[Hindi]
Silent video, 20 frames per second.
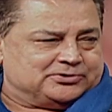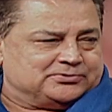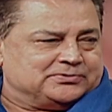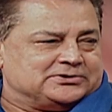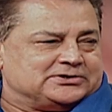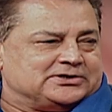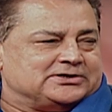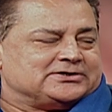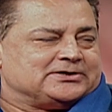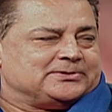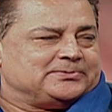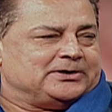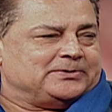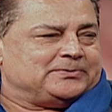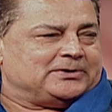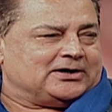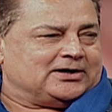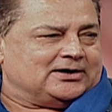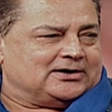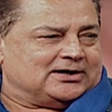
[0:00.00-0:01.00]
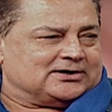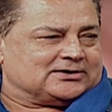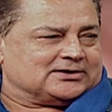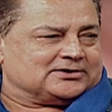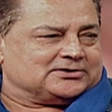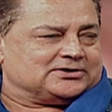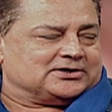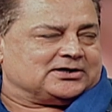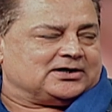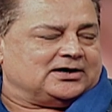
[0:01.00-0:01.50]
पृथ्वी थिएटर में हमारा
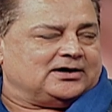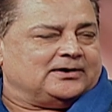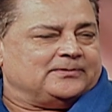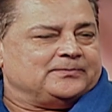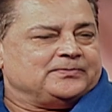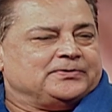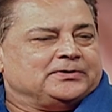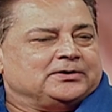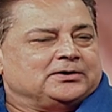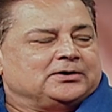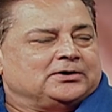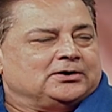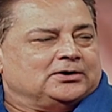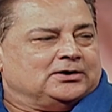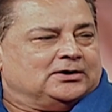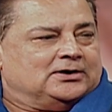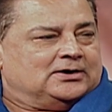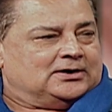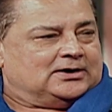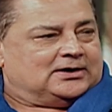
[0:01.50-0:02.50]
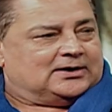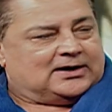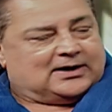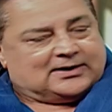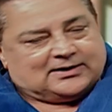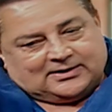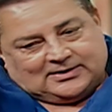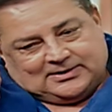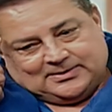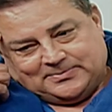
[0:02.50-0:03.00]
नाटक देखा
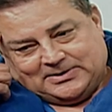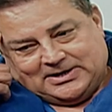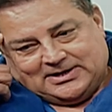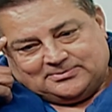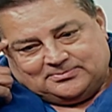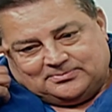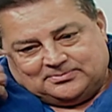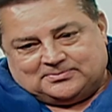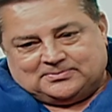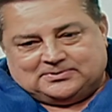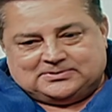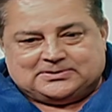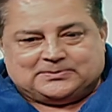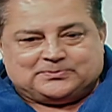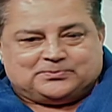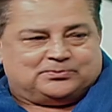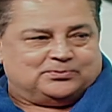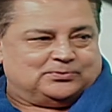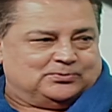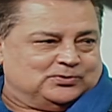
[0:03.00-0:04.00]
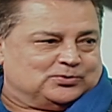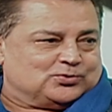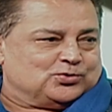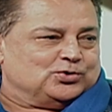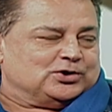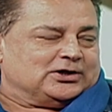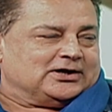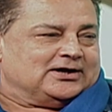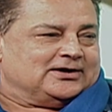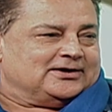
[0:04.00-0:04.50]
नाटक के बाद जब
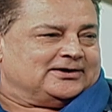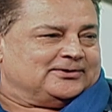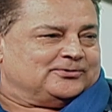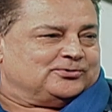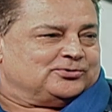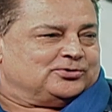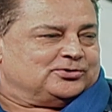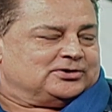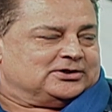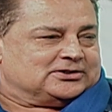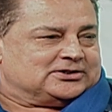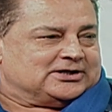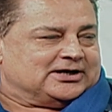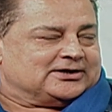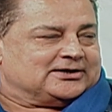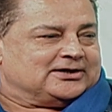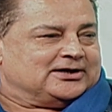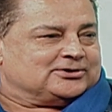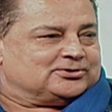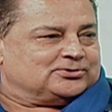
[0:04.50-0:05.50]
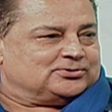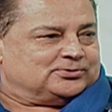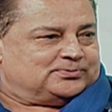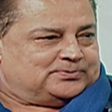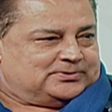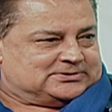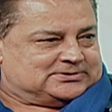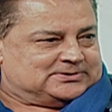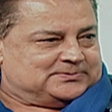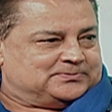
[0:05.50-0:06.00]
रोल के लिए उन्होंने तय किया तो
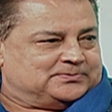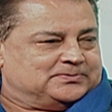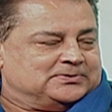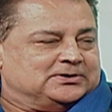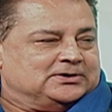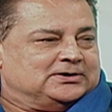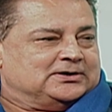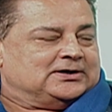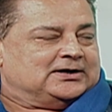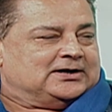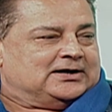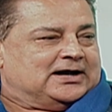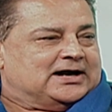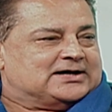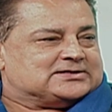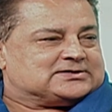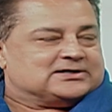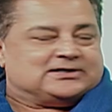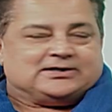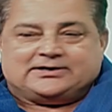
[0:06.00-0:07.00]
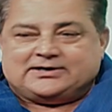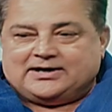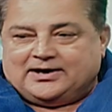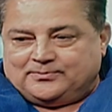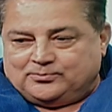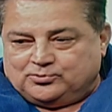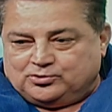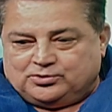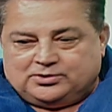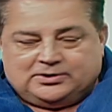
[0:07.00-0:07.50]
फिर जब असली
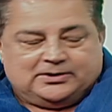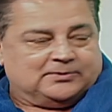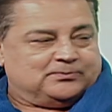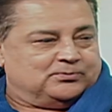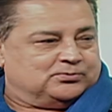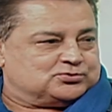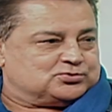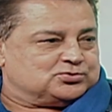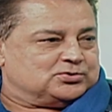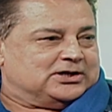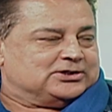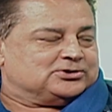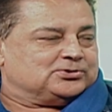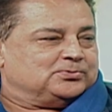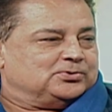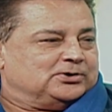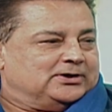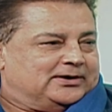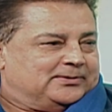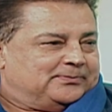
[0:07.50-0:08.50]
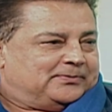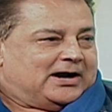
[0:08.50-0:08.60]
नाम उन्होंने सुना तो बोले अरे